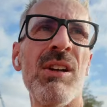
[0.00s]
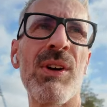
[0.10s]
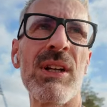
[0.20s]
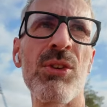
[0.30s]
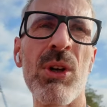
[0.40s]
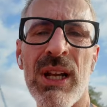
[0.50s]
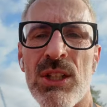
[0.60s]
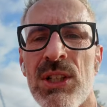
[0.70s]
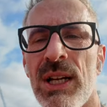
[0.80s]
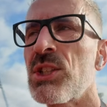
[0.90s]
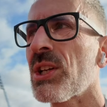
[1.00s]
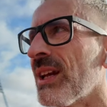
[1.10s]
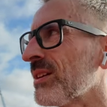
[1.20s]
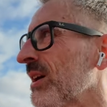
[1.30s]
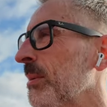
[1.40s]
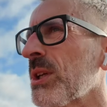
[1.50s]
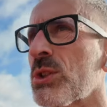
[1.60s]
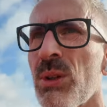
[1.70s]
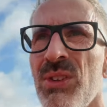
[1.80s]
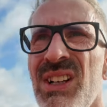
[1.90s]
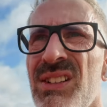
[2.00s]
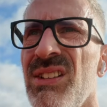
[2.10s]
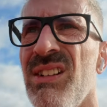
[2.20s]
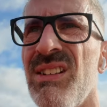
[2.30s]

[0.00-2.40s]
Ich fand das heute ganz schön anstrengend, habe ich ja schon gesagt.